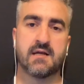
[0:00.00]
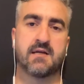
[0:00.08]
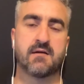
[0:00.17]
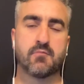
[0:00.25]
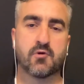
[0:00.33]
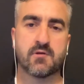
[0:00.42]

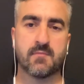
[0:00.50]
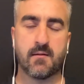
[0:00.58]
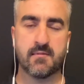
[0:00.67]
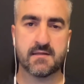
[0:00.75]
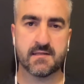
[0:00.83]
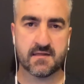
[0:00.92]
E, Bordo
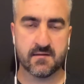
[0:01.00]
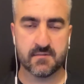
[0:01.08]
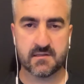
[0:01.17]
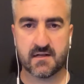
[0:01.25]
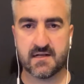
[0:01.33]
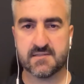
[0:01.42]
Mabedi
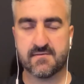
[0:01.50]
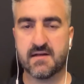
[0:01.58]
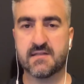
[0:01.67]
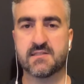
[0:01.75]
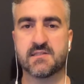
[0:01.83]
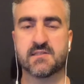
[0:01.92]
takımın
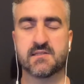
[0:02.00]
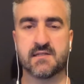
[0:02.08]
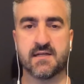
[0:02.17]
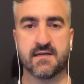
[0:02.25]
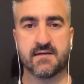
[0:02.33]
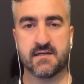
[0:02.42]
transfer
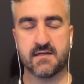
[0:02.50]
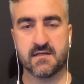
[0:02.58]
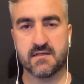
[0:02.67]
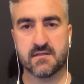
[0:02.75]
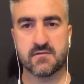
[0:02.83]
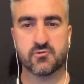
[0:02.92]
listesine e,